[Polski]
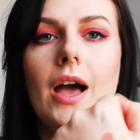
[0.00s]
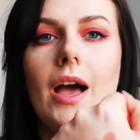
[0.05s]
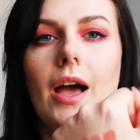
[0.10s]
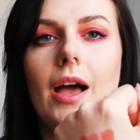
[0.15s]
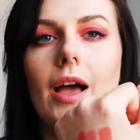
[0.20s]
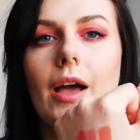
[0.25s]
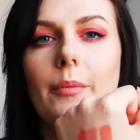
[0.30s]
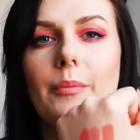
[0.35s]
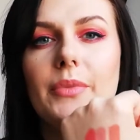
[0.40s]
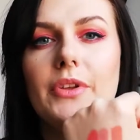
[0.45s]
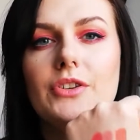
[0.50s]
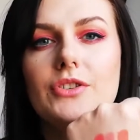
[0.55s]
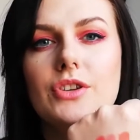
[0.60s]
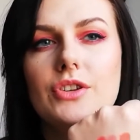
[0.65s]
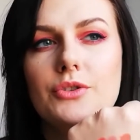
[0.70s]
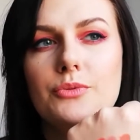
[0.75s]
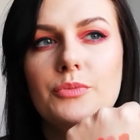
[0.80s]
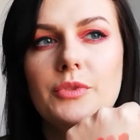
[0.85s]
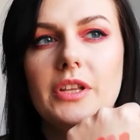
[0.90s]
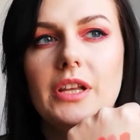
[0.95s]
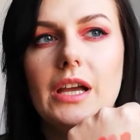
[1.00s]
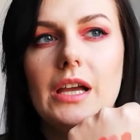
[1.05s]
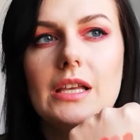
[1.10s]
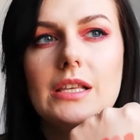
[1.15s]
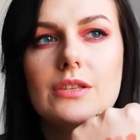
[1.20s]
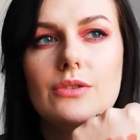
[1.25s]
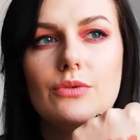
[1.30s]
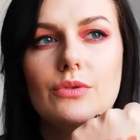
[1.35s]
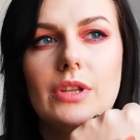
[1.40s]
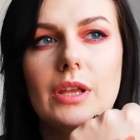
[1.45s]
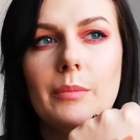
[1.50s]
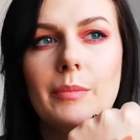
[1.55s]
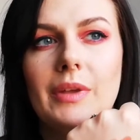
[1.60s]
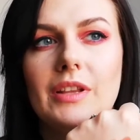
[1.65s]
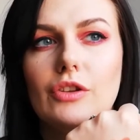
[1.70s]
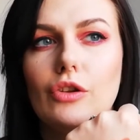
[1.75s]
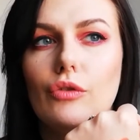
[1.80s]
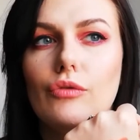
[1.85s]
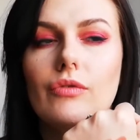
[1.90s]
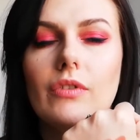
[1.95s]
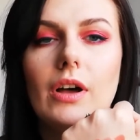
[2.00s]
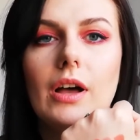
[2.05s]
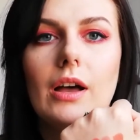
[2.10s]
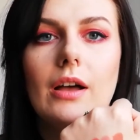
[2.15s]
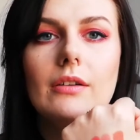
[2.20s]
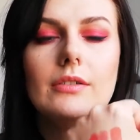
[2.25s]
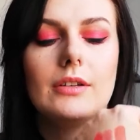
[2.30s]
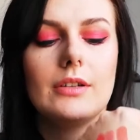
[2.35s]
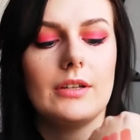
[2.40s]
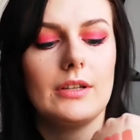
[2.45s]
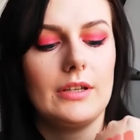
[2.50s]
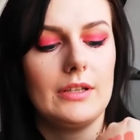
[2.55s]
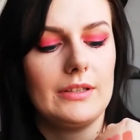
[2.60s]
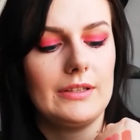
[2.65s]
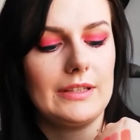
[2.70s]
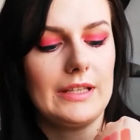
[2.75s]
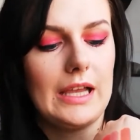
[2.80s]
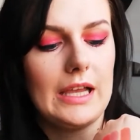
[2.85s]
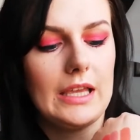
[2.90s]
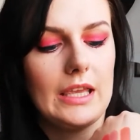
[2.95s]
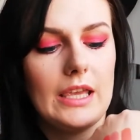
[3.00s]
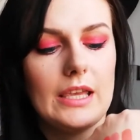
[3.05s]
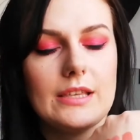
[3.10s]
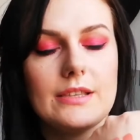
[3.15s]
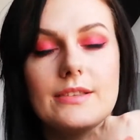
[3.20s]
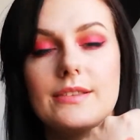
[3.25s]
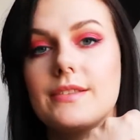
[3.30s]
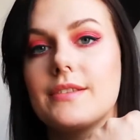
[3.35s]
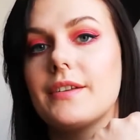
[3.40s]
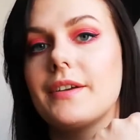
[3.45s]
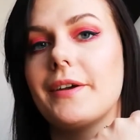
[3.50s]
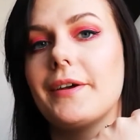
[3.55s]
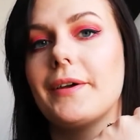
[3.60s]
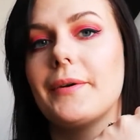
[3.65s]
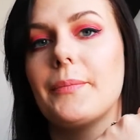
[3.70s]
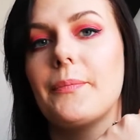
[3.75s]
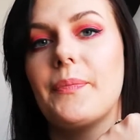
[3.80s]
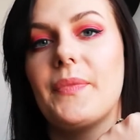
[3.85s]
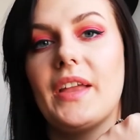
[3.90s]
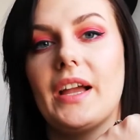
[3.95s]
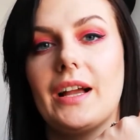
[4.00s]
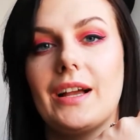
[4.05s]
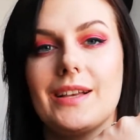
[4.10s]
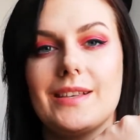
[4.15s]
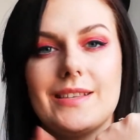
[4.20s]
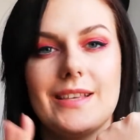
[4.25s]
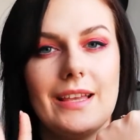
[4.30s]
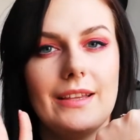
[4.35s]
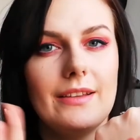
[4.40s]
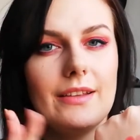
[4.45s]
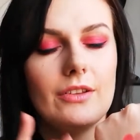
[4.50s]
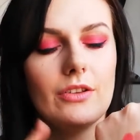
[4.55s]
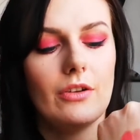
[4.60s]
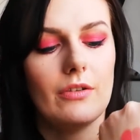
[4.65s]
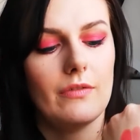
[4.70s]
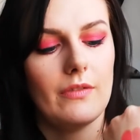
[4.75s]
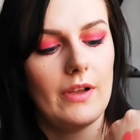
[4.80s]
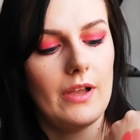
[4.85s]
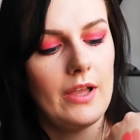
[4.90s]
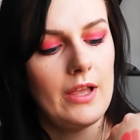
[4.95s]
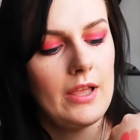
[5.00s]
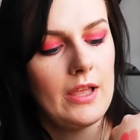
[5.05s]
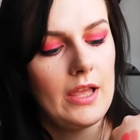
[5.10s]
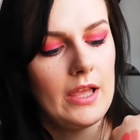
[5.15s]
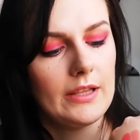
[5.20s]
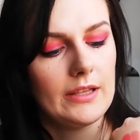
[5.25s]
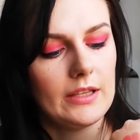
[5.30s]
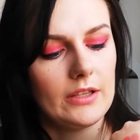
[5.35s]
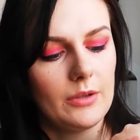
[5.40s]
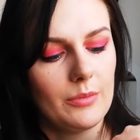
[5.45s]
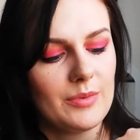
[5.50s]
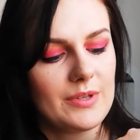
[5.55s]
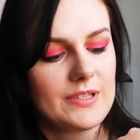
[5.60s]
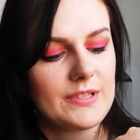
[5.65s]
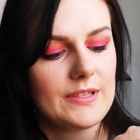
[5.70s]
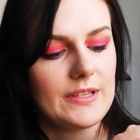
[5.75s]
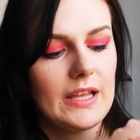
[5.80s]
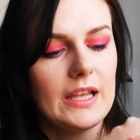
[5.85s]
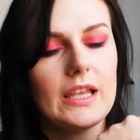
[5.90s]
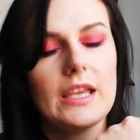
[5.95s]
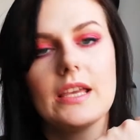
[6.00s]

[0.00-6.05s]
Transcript: E, pierwsza szminka jest tutaj matowa, e, ta jest taka satynowa, natomiast ta